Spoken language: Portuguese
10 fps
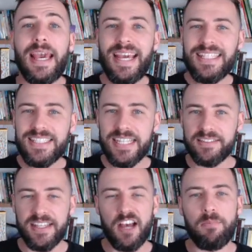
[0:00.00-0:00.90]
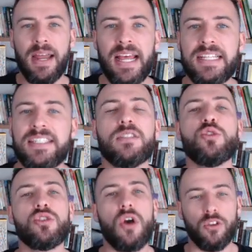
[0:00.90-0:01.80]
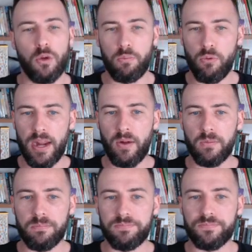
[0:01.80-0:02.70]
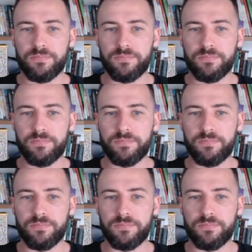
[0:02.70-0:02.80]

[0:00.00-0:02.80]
Esse T aparece só no plural.